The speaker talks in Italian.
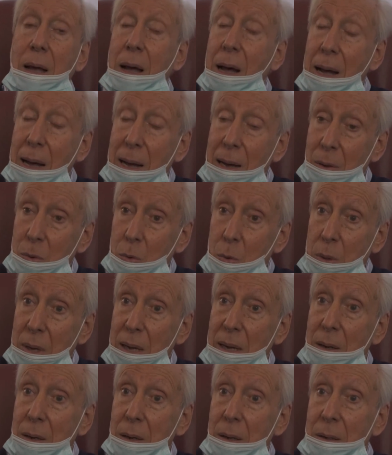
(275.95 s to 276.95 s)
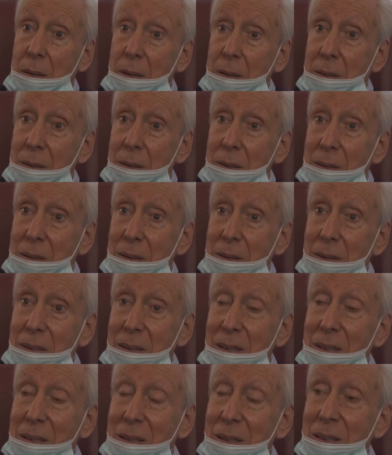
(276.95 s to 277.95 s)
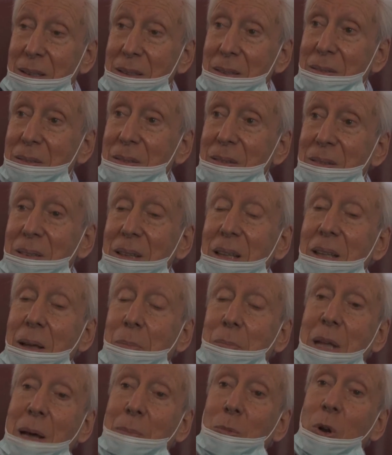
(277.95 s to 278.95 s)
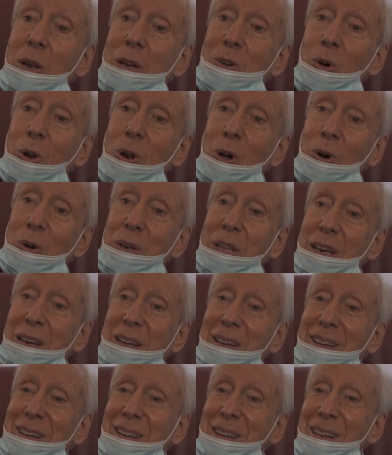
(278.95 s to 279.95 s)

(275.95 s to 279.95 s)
Ha una, eh, chiamiamola colonia,